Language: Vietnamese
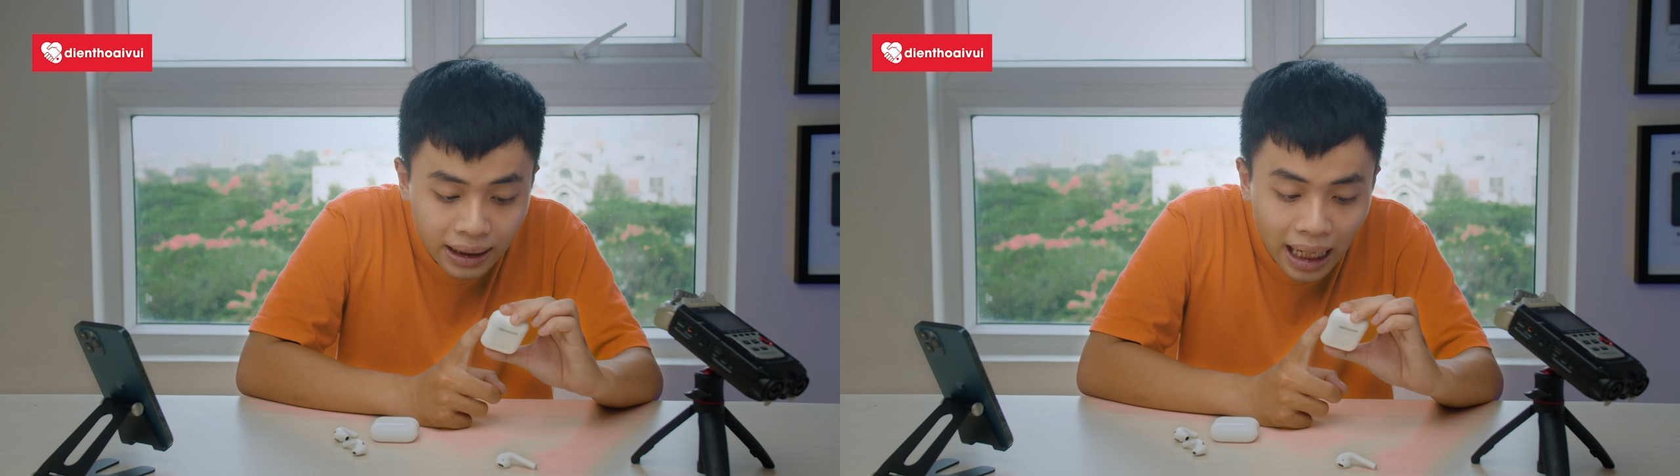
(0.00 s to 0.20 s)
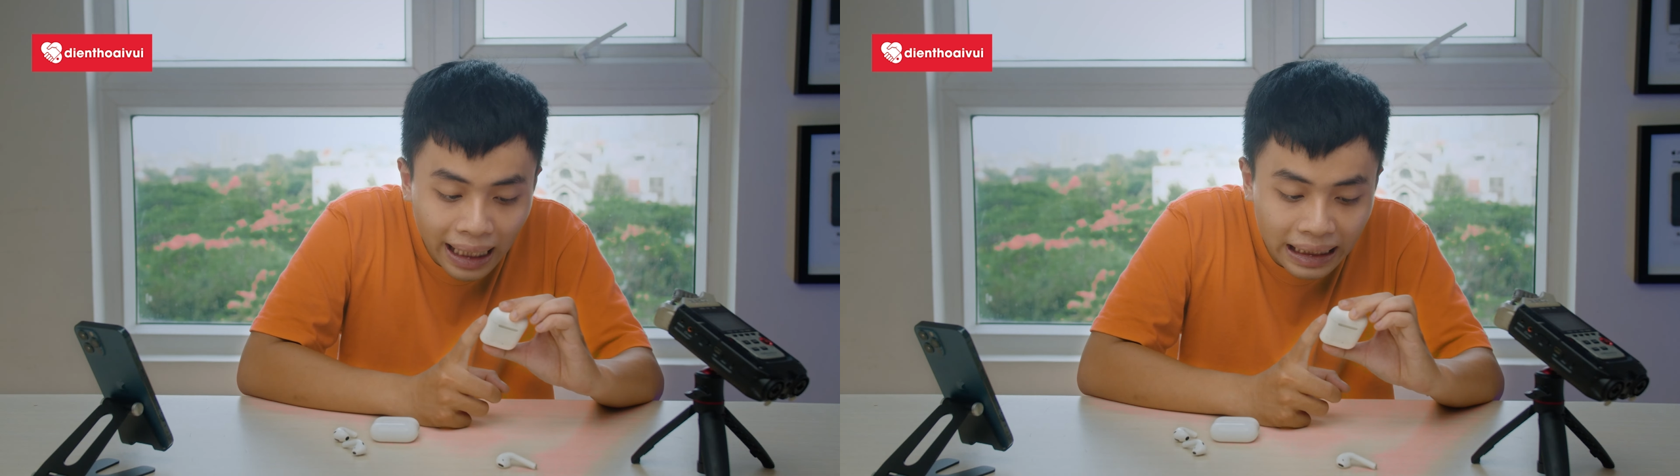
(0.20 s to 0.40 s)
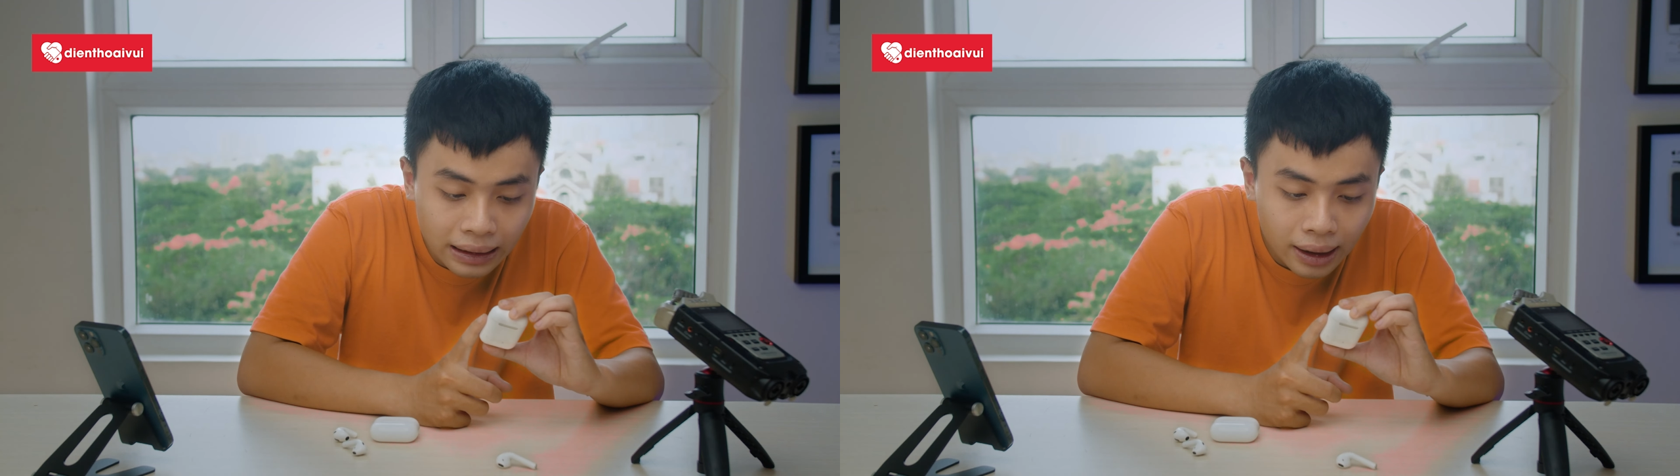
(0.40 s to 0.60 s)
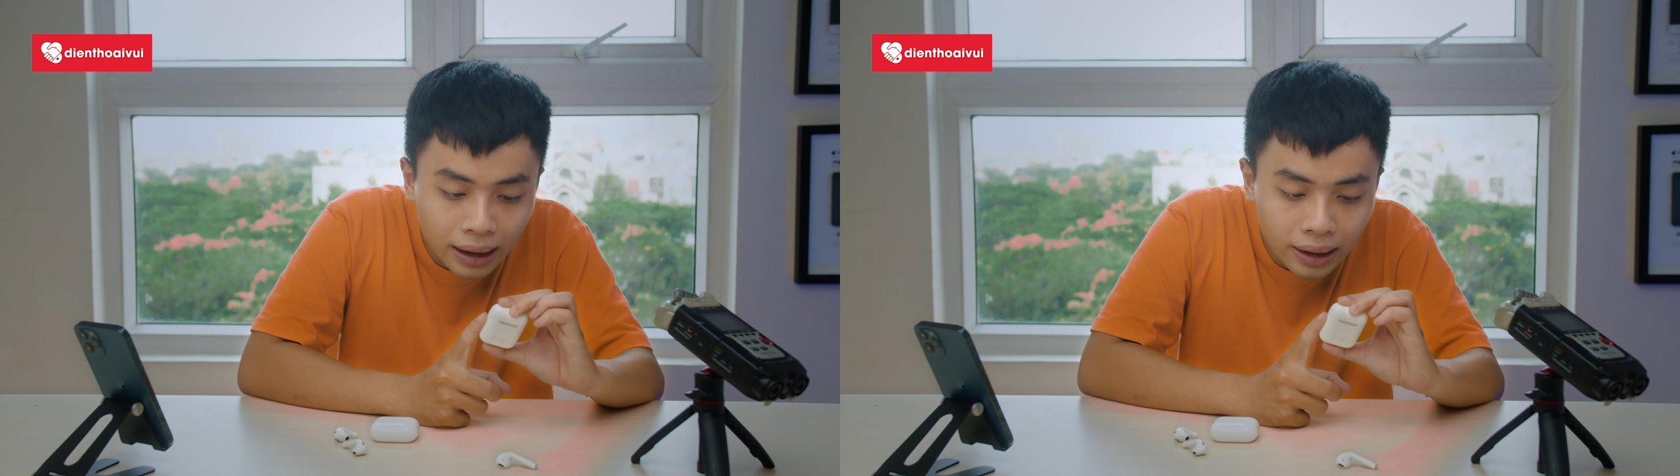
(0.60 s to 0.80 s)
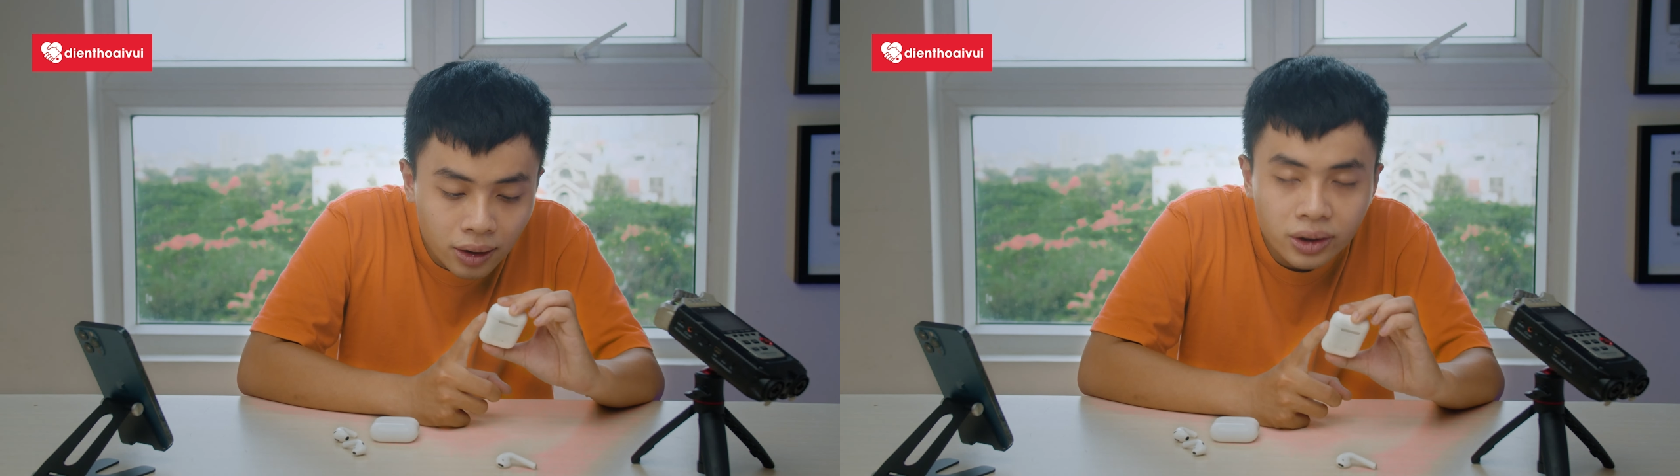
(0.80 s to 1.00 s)
này
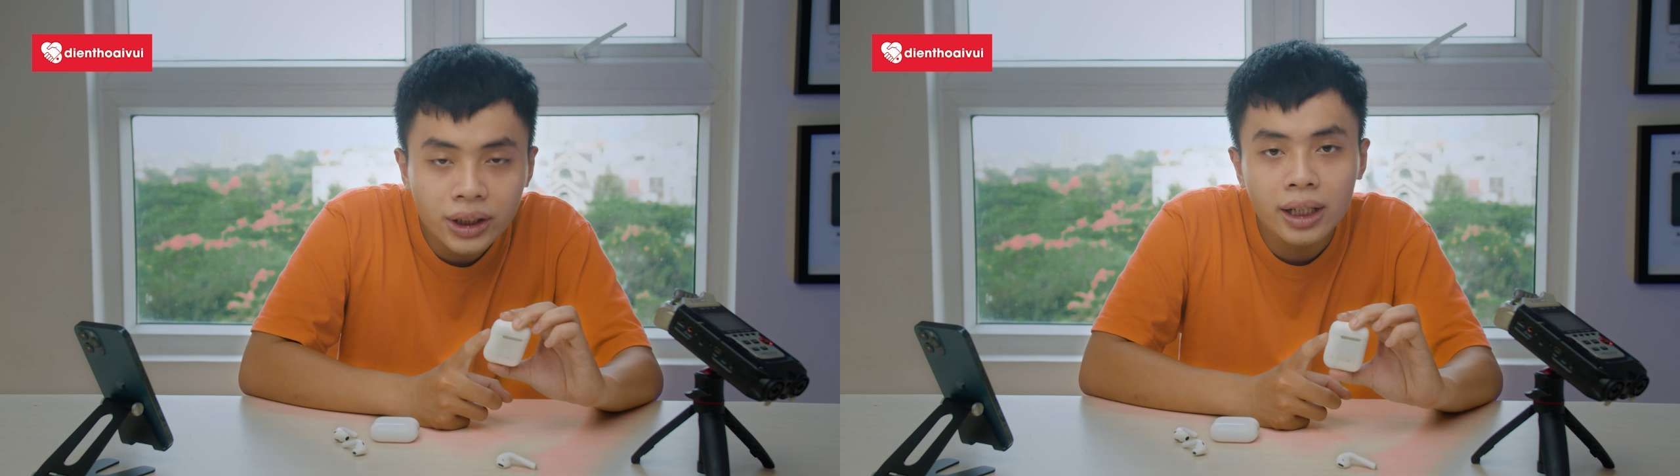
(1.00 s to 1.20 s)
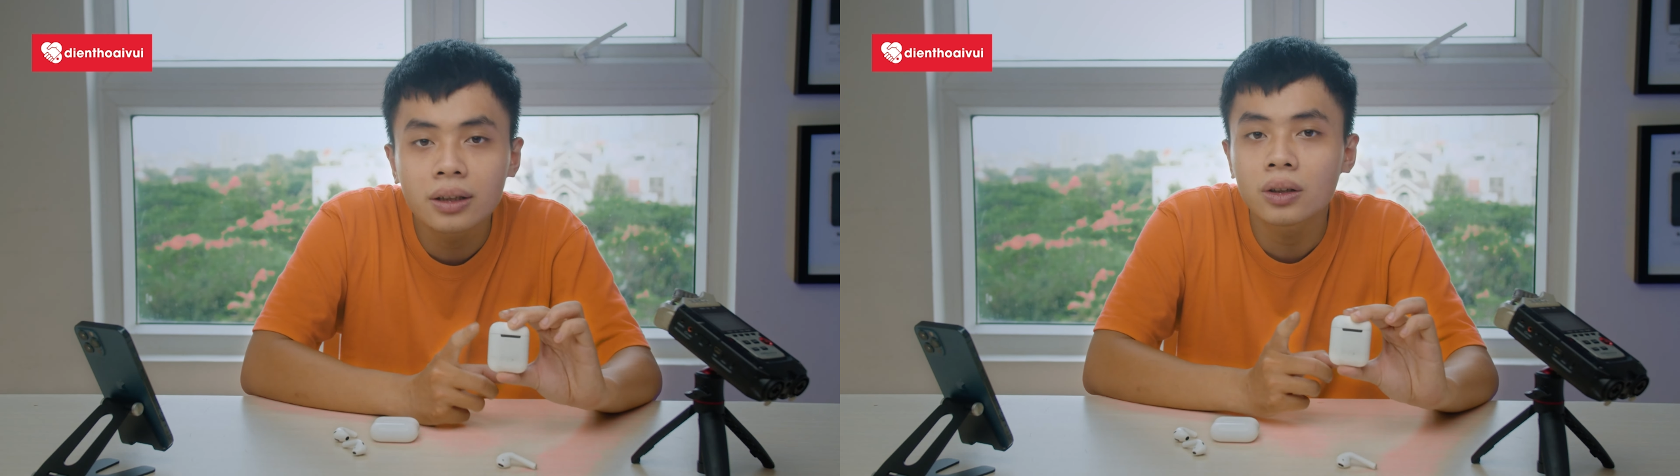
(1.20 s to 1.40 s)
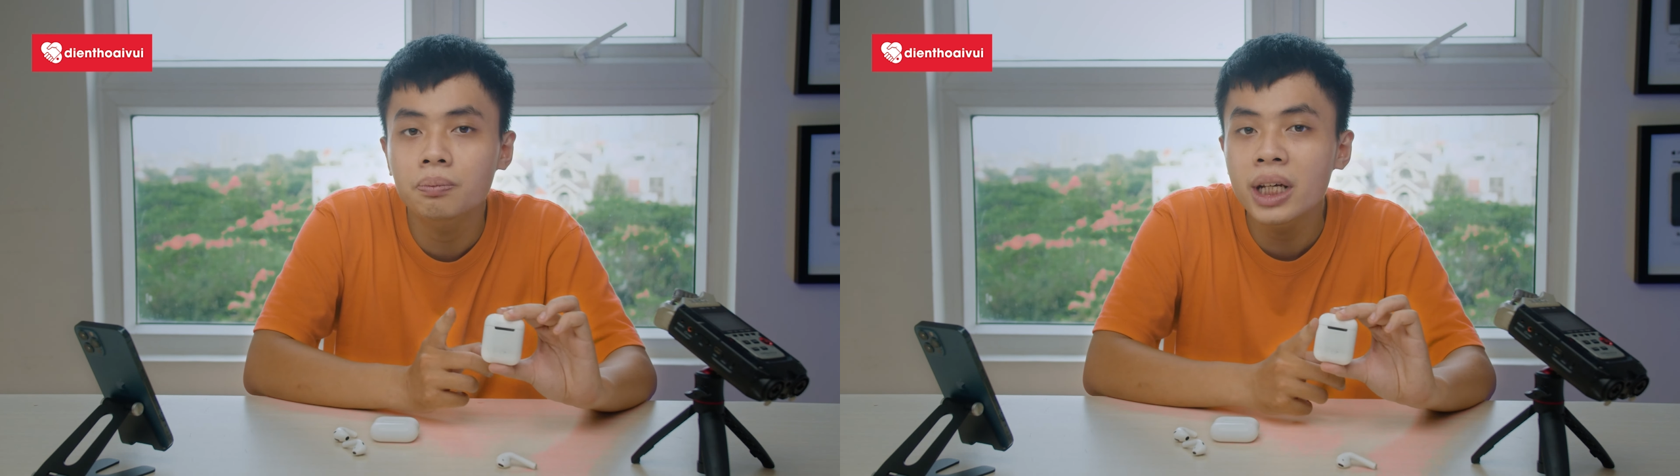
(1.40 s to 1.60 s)
thì đương nhiên